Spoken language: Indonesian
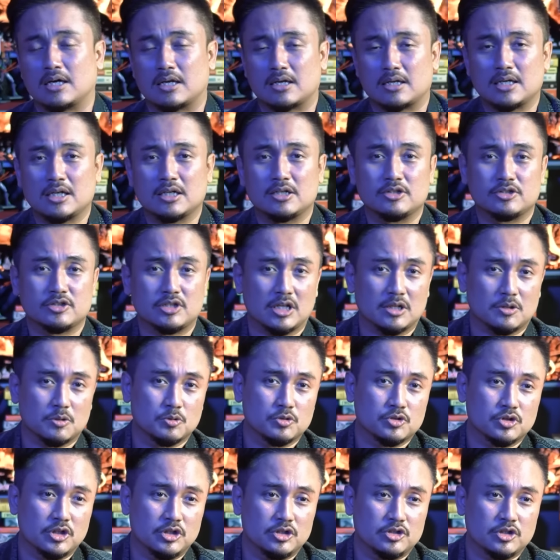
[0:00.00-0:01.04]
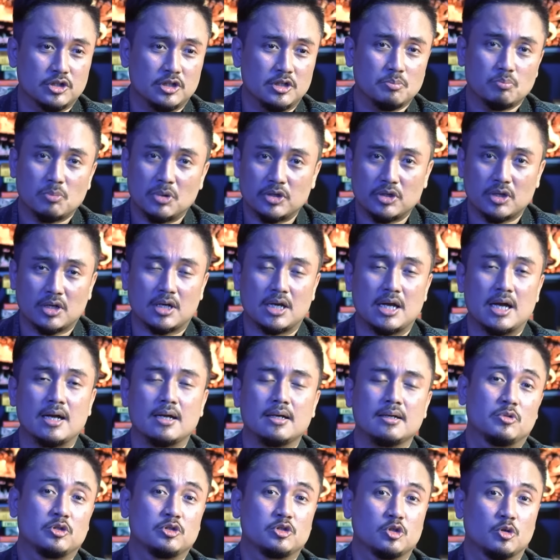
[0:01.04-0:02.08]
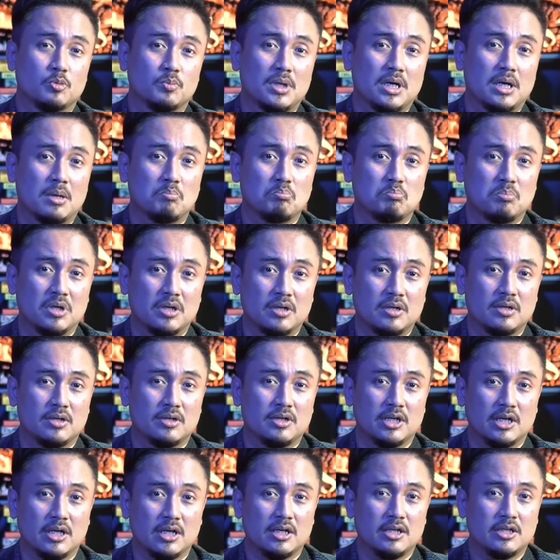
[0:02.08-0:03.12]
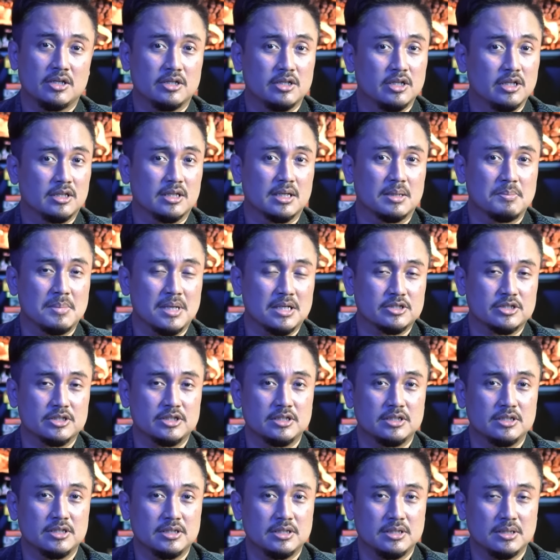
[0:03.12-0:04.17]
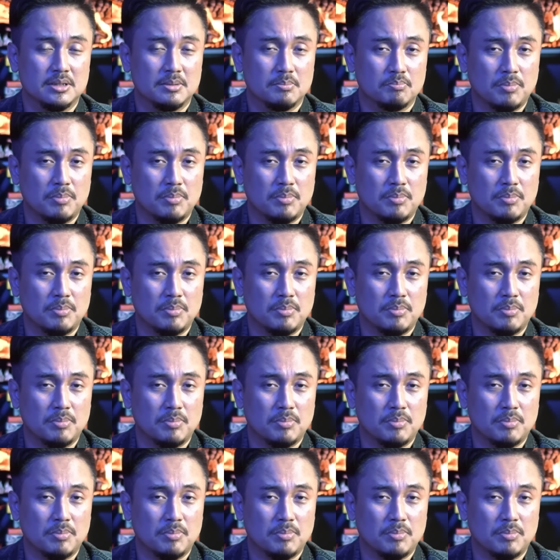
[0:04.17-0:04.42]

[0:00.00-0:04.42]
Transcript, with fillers: Karena di satu sisi menyerang, mencoba mendelegitimasi